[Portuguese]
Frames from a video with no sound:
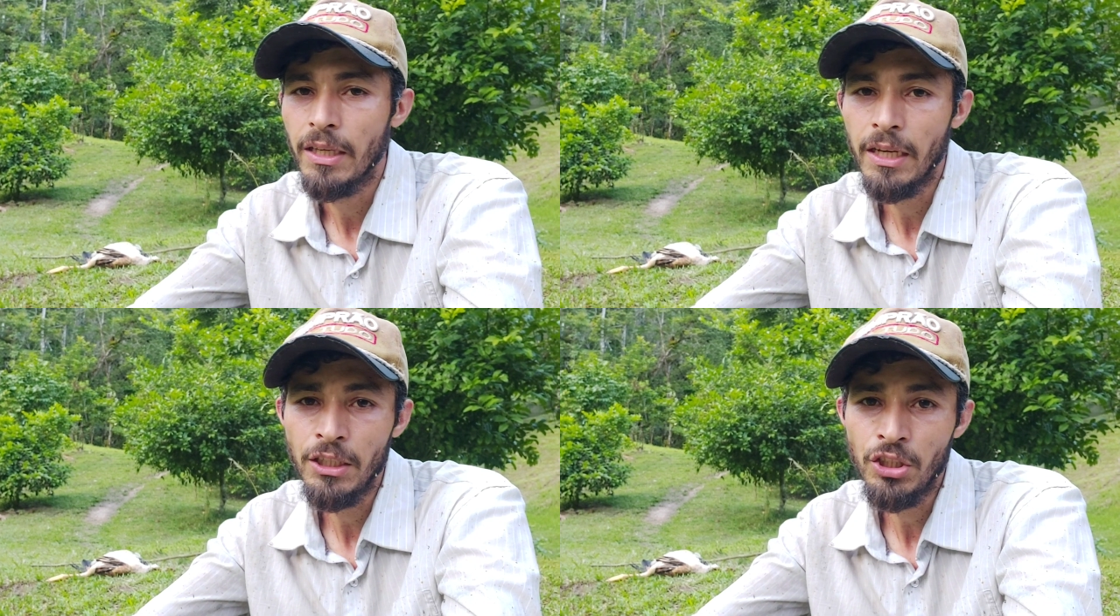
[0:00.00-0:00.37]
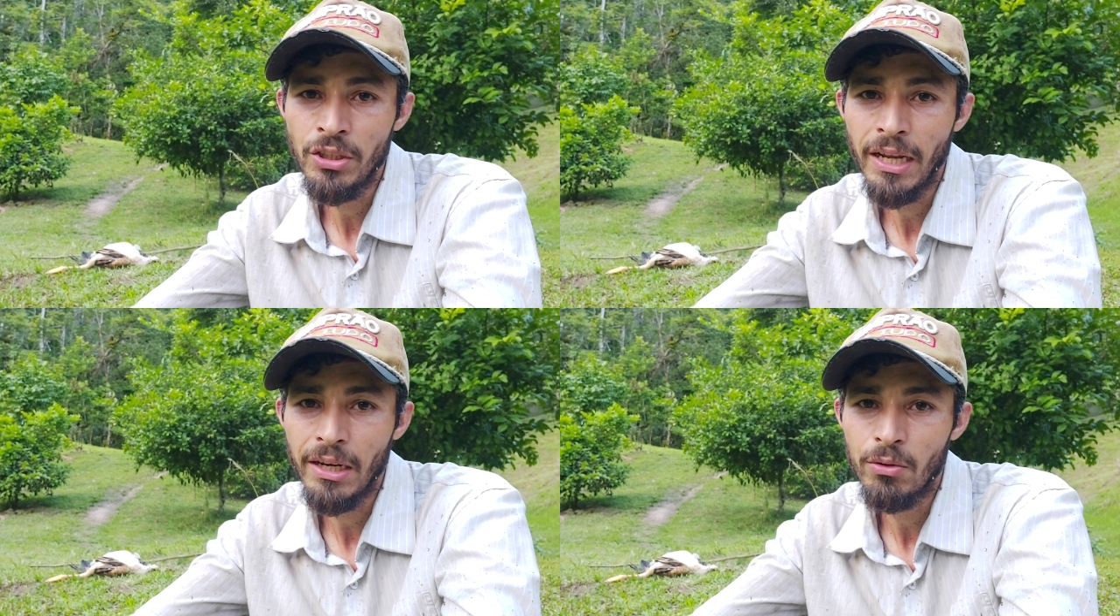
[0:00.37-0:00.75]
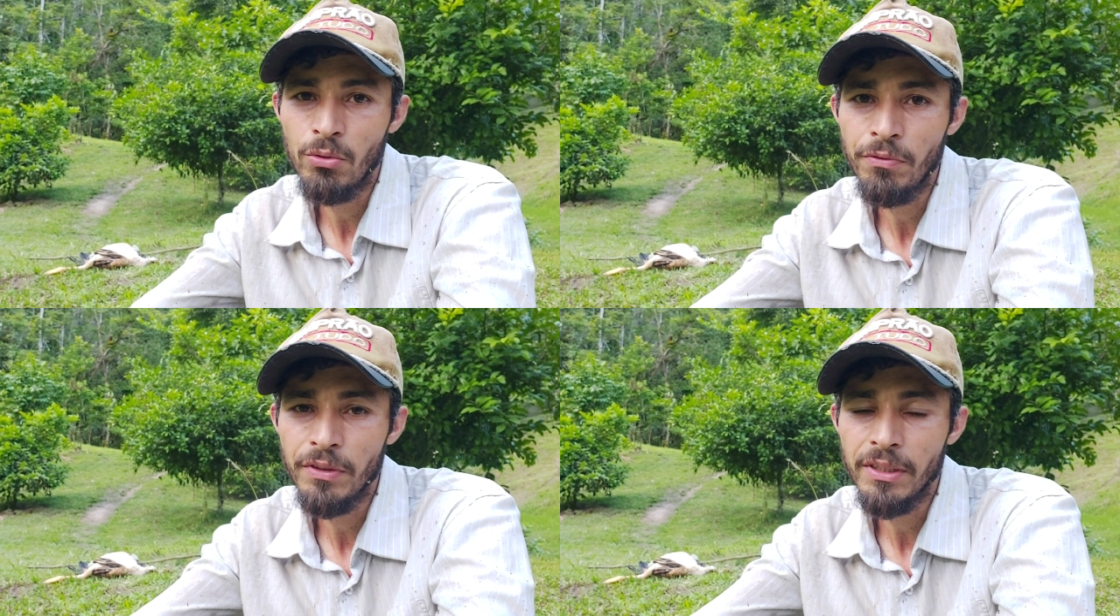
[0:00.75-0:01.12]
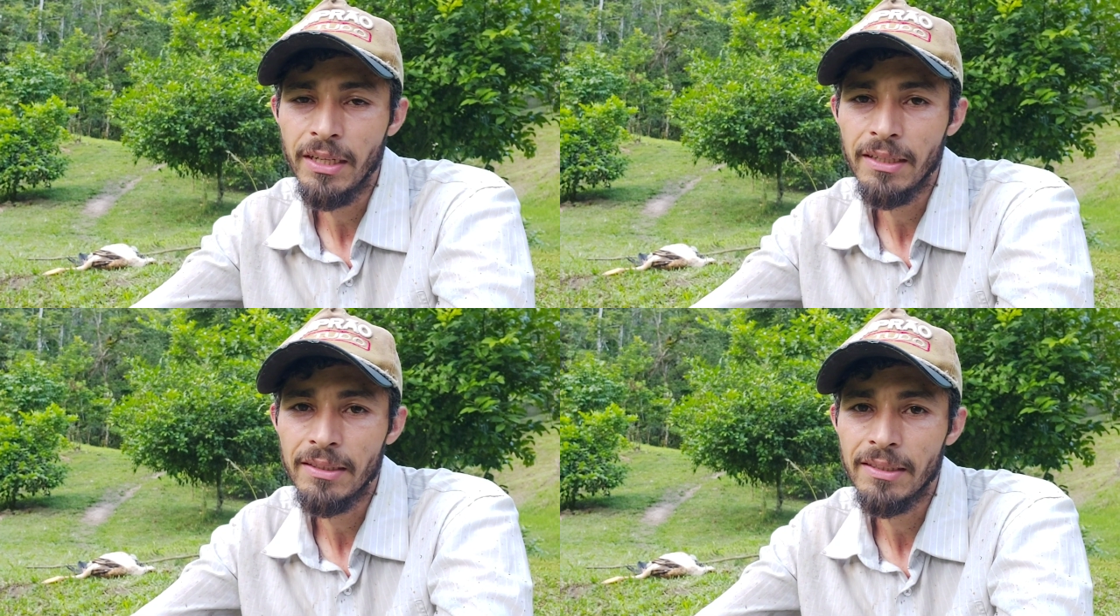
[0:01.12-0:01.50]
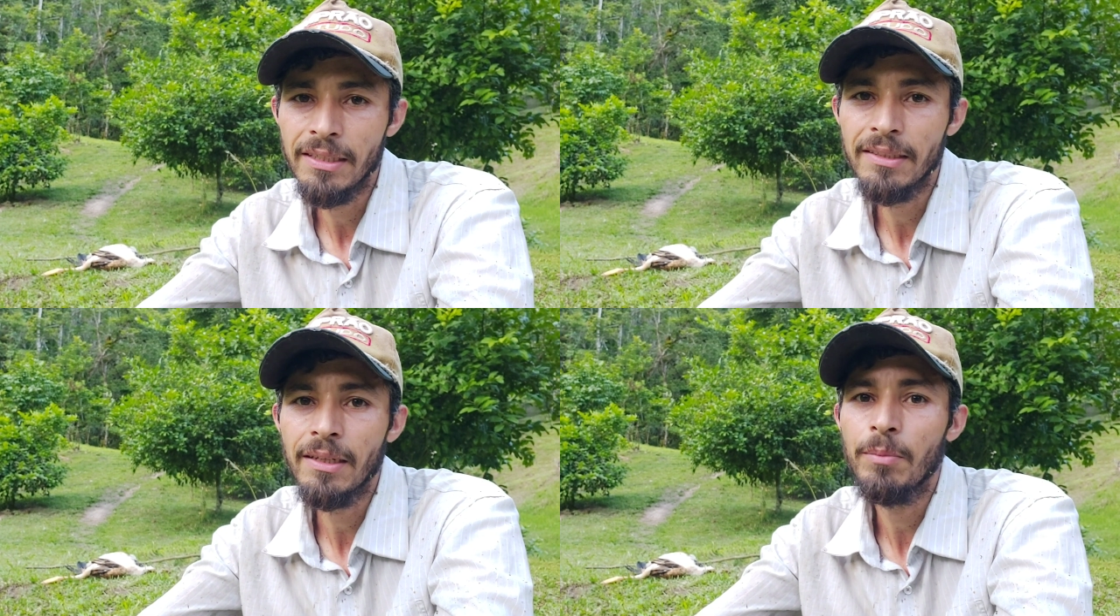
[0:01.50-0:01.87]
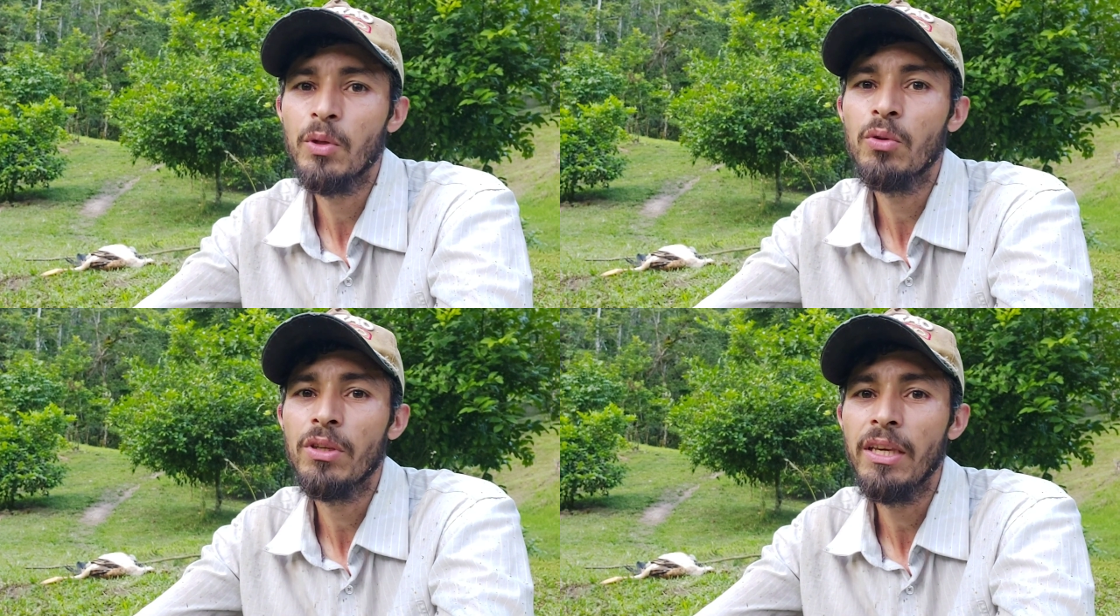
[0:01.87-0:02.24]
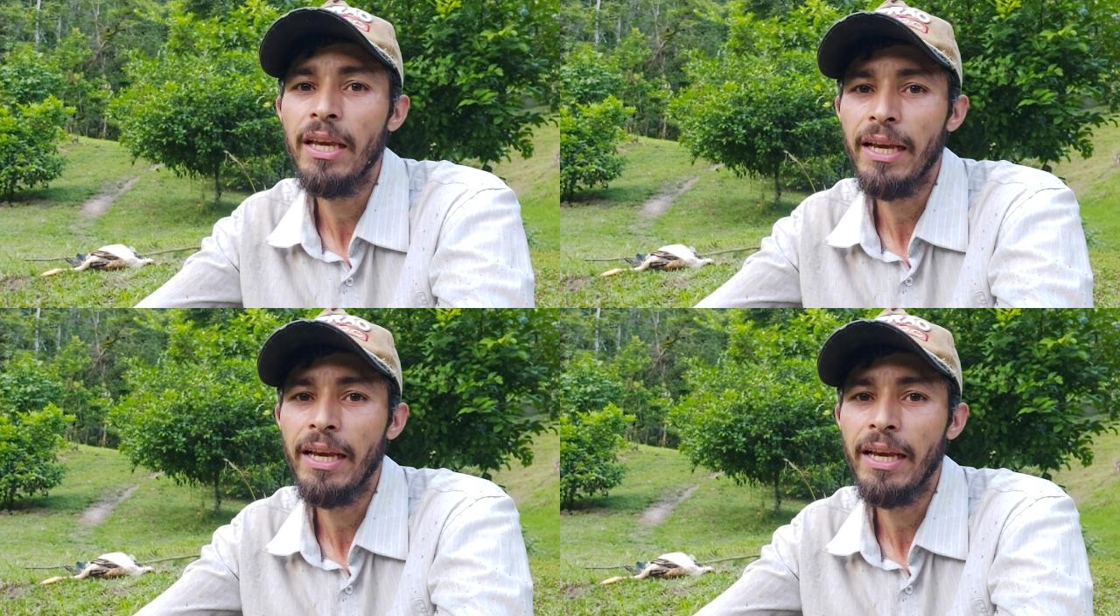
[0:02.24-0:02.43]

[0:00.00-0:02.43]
E a gente na dúvida, sem saber o que